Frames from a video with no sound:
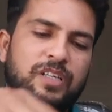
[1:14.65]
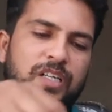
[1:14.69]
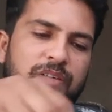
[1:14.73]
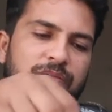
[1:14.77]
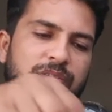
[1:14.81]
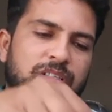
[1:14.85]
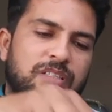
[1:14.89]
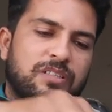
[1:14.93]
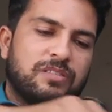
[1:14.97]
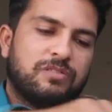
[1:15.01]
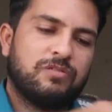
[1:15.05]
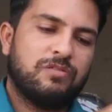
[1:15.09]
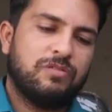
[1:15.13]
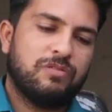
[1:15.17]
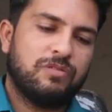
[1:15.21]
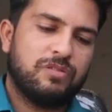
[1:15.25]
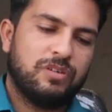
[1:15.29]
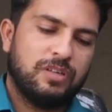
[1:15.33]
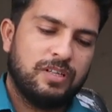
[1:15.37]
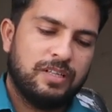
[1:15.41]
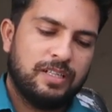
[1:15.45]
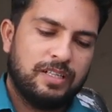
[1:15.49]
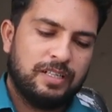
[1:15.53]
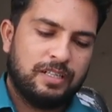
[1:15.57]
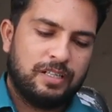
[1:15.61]
फटाफट
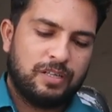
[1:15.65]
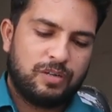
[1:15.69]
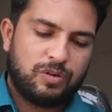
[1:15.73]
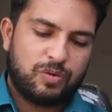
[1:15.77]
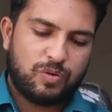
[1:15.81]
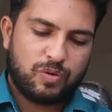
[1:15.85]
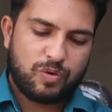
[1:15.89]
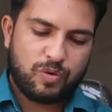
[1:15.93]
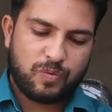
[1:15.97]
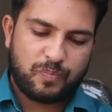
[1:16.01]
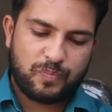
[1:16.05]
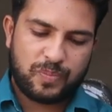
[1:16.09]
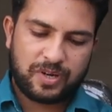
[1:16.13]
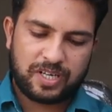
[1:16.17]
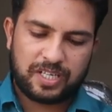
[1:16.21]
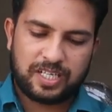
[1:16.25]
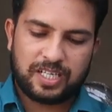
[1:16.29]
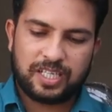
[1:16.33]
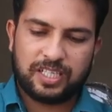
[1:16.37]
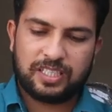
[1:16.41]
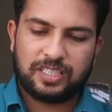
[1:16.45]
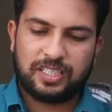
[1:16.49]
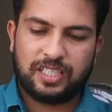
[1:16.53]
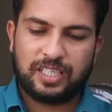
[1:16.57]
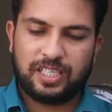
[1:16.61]
इसको ओपन
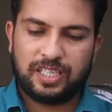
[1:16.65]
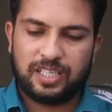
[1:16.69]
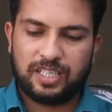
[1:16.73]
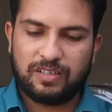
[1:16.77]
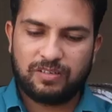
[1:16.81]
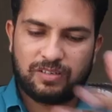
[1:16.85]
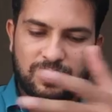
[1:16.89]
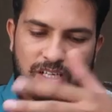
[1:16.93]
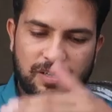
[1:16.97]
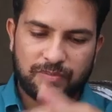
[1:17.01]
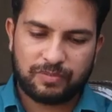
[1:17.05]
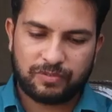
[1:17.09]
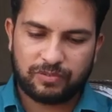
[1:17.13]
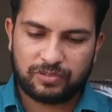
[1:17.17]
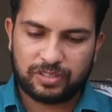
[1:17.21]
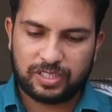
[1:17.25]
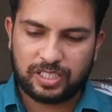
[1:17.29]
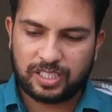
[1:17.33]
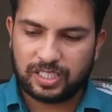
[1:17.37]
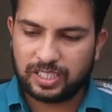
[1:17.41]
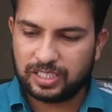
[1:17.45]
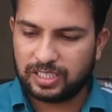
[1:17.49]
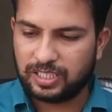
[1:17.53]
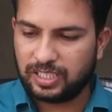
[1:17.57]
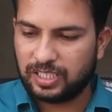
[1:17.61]
करते हैं और आपको
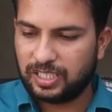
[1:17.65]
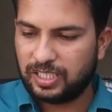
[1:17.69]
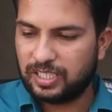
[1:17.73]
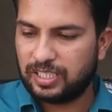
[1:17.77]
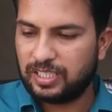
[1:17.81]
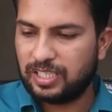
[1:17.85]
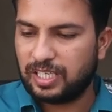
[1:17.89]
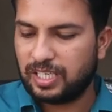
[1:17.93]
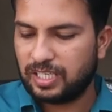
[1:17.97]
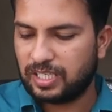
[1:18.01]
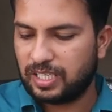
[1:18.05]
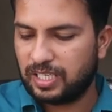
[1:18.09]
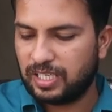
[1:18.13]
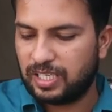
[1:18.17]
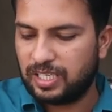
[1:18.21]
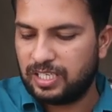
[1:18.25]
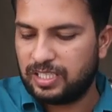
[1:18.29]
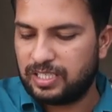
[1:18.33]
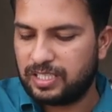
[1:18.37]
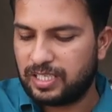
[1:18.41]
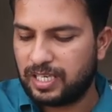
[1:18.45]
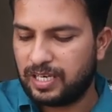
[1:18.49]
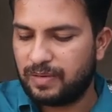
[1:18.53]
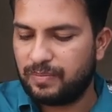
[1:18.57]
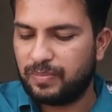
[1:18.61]
दिखाते हैं क्या क्या है
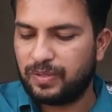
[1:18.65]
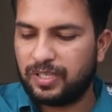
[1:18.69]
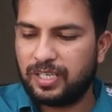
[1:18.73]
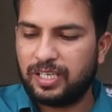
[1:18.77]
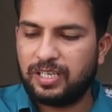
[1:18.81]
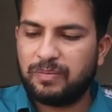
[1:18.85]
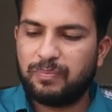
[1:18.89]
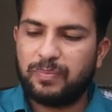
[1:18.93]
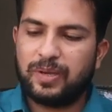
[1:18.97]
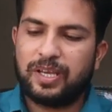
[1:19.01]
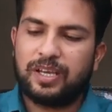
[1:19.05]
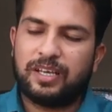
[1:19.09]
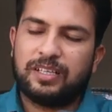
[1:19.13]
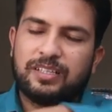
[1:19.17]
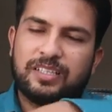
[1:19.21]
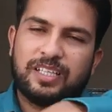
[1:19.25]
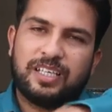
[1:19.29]
यहाँ पर एक